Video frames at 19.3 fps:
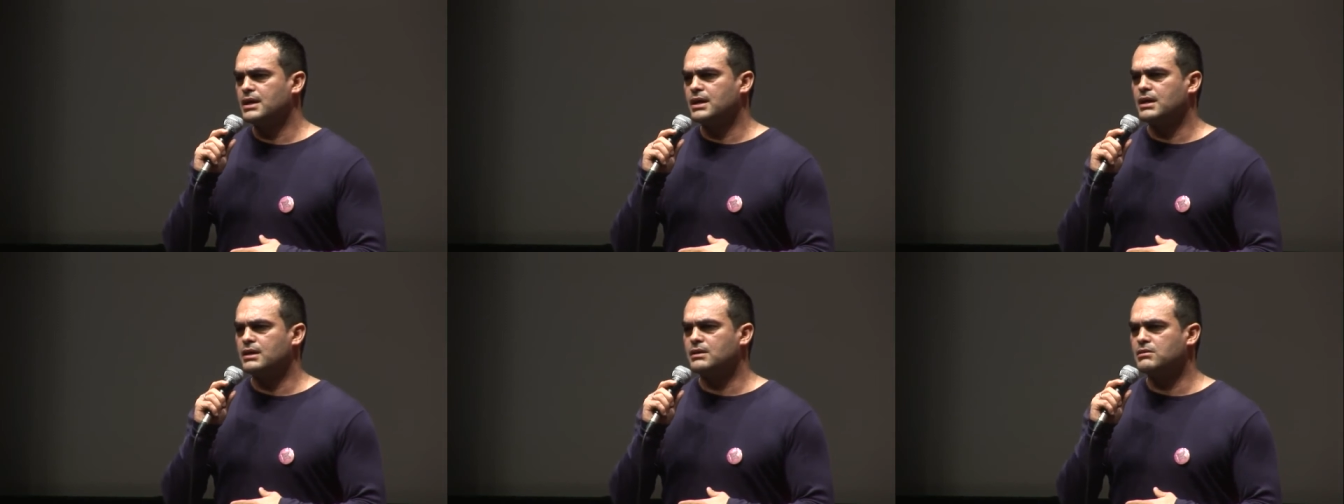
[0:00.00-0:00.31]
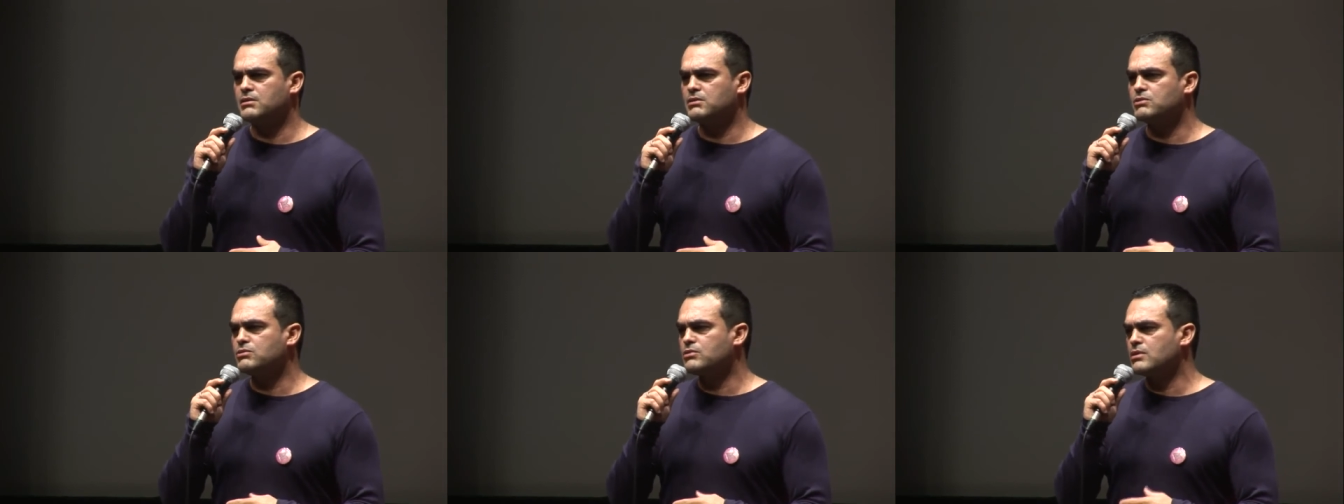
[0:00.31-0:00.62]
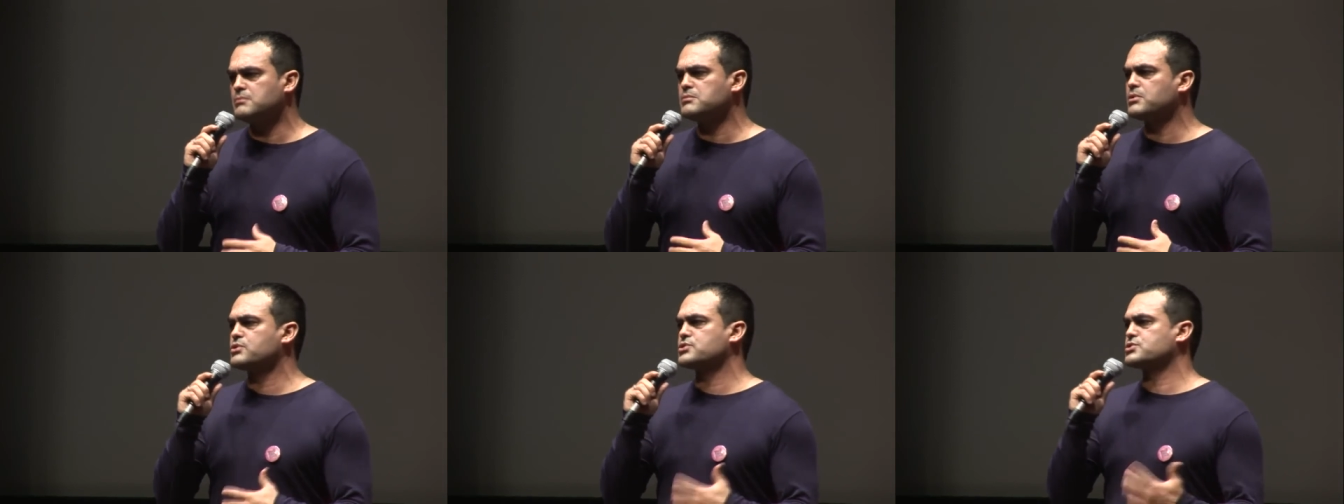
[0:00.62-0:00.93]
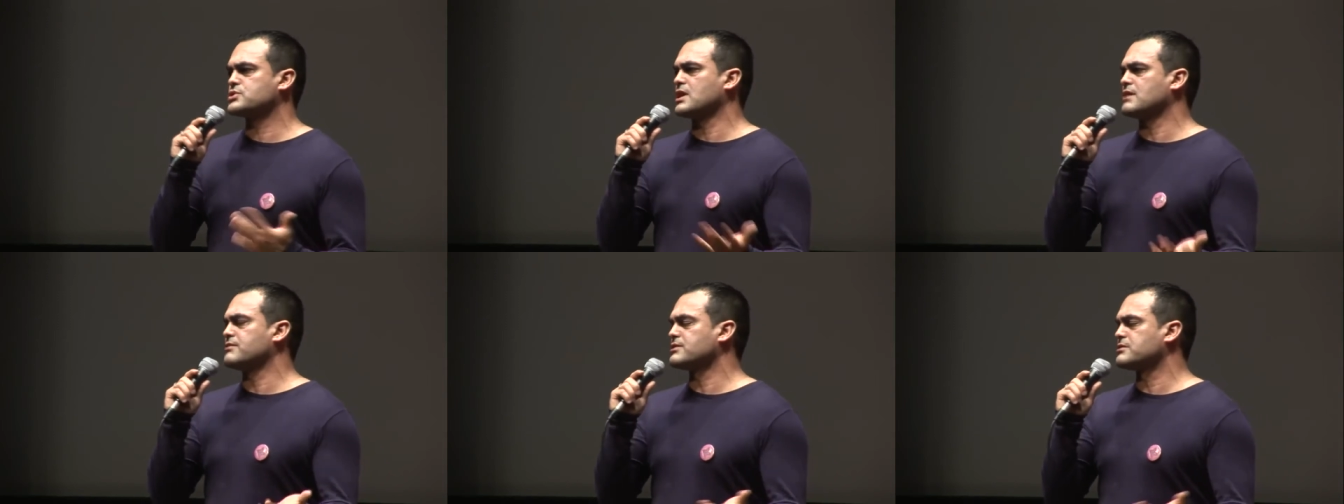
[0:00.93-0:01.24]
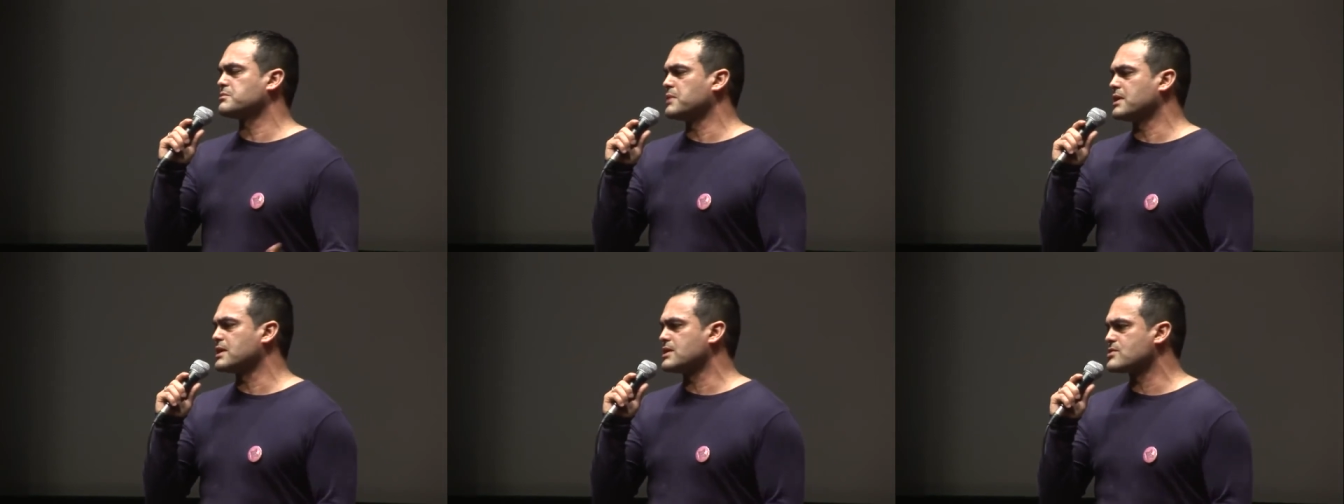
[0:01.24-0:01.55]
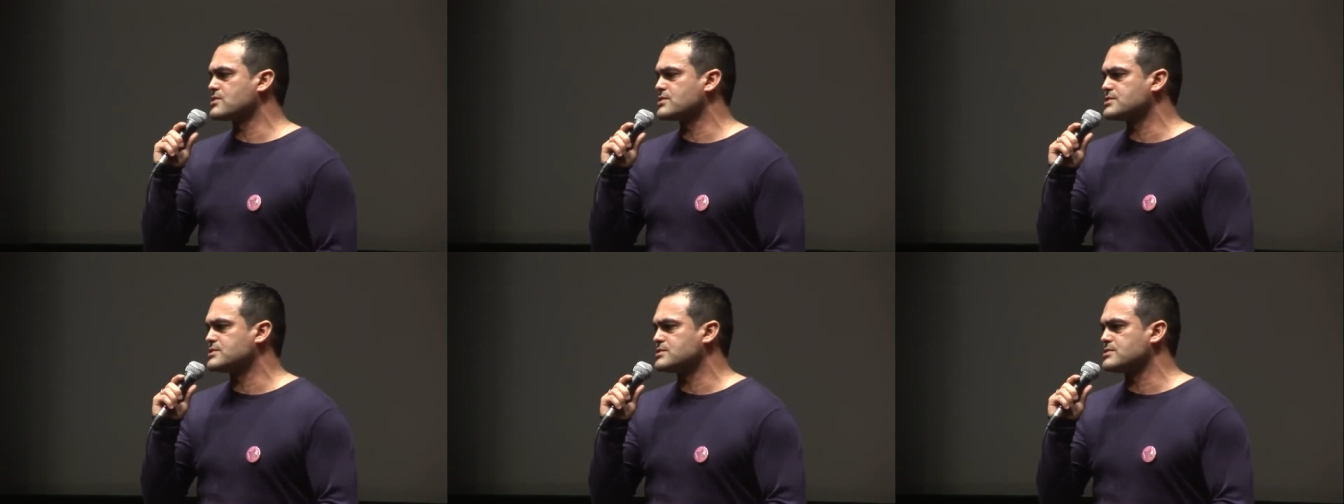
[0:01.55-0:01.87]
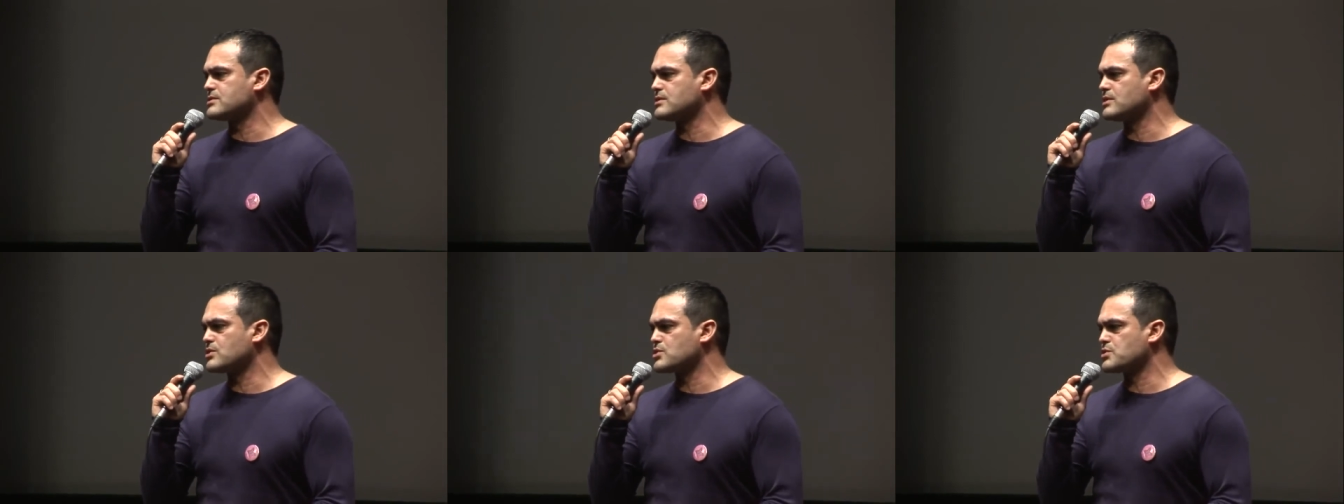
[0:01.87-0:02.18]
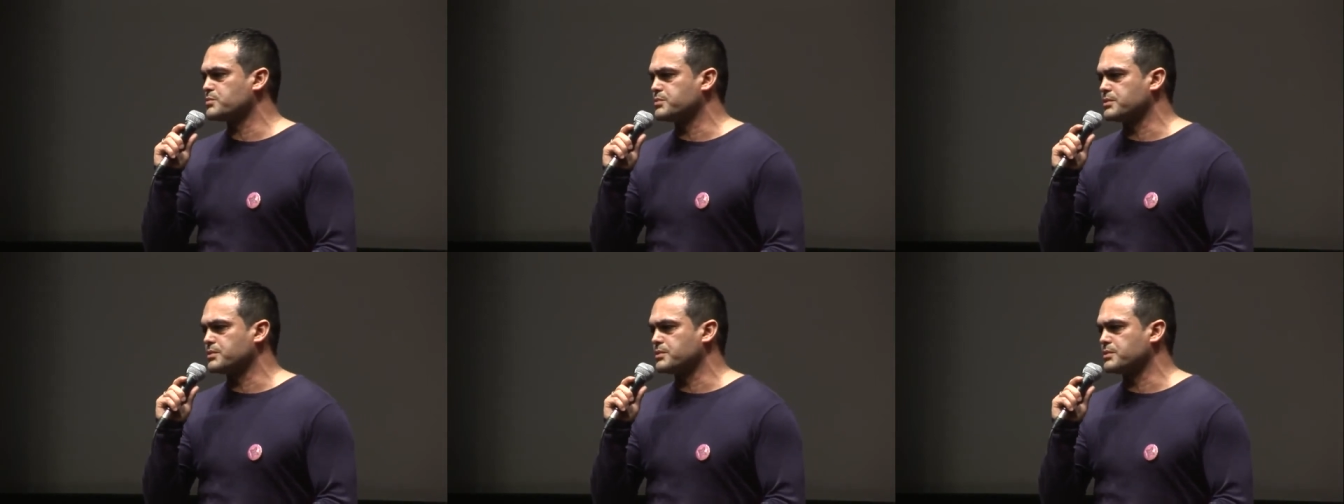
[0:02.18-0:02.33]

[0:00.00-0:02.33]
eu nunca me custava tomar as decisões